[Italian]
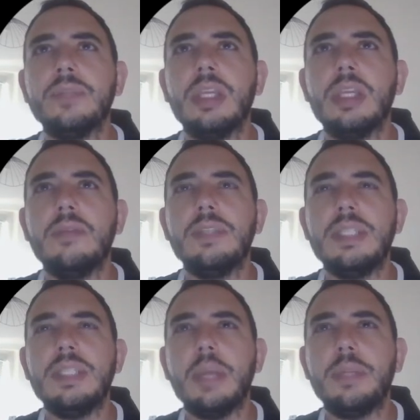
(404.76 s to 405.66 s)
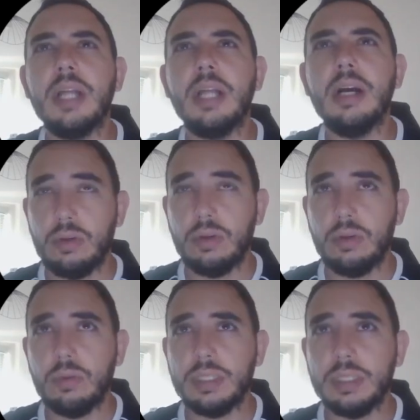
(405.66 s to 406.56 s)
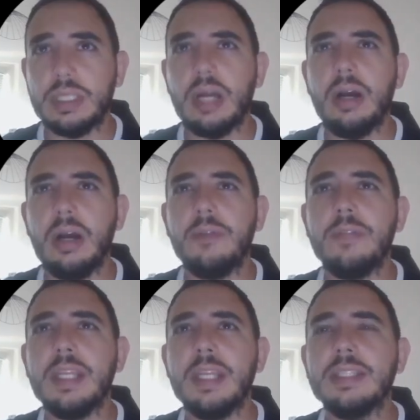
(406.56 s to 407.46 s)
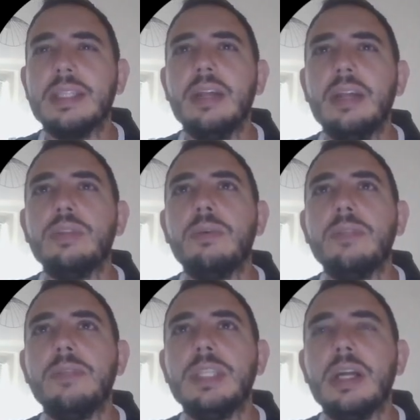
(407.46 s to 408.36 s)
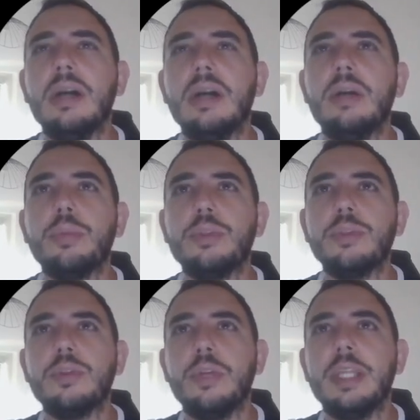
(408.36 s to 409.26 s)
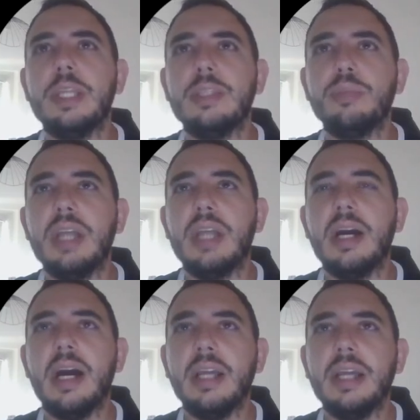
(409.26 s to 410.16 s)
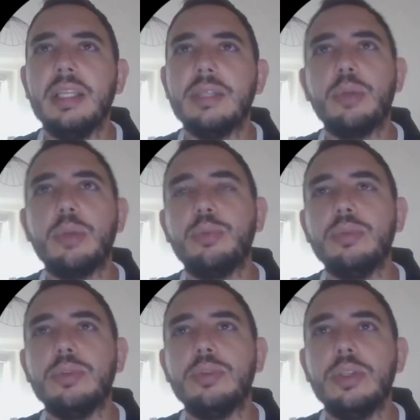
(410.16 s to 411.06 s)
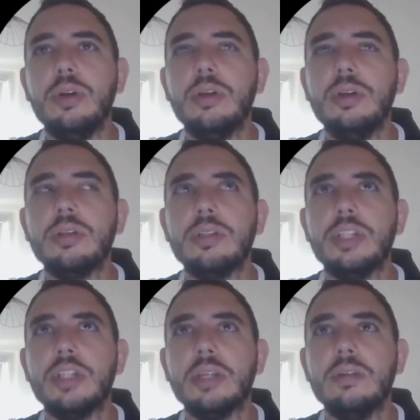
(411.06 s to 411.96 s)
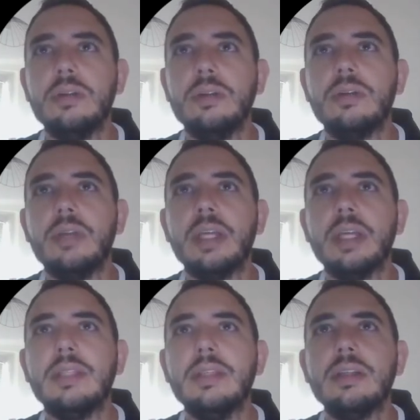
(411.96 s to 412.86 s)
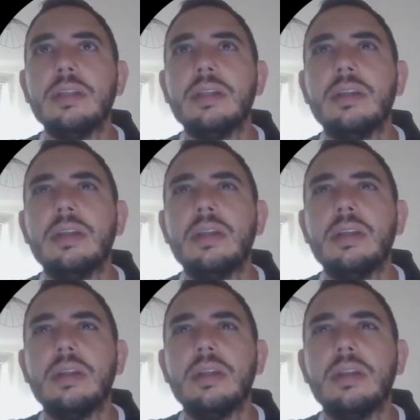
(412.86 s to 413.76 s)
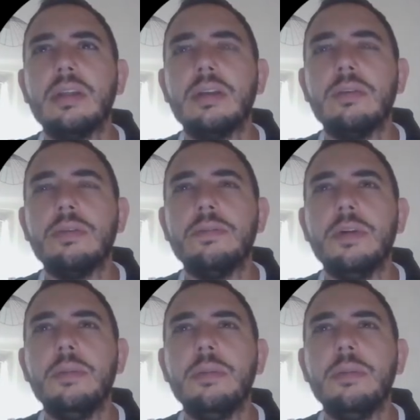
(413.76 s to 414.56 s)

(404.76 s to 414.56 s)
Vi si aprirà questa finestra dove vi dirà posso connettermi a iris.to, certo, connect, confirm,